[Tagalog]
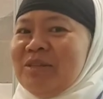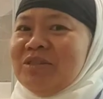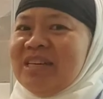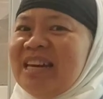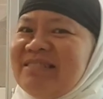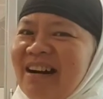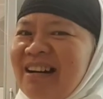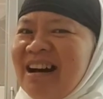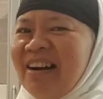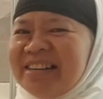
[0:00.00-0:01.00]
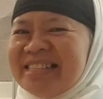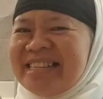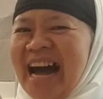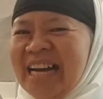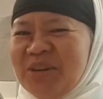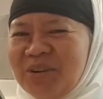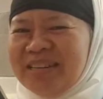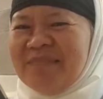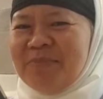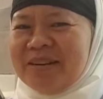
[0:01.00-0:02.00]
Sige na, heart na dayon.
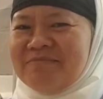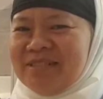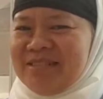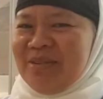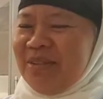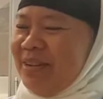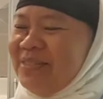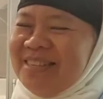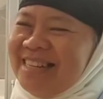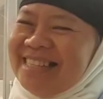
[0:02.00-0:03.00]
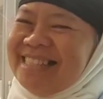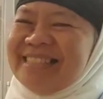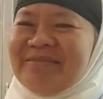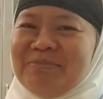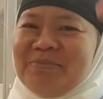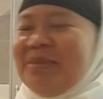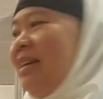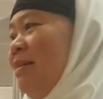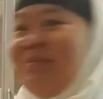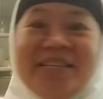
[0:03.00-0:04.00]
Kaya parang ma out na.
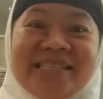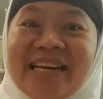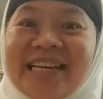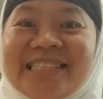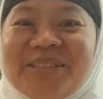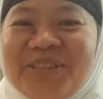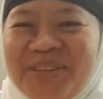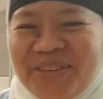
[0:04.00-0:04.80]
Minsan lang to.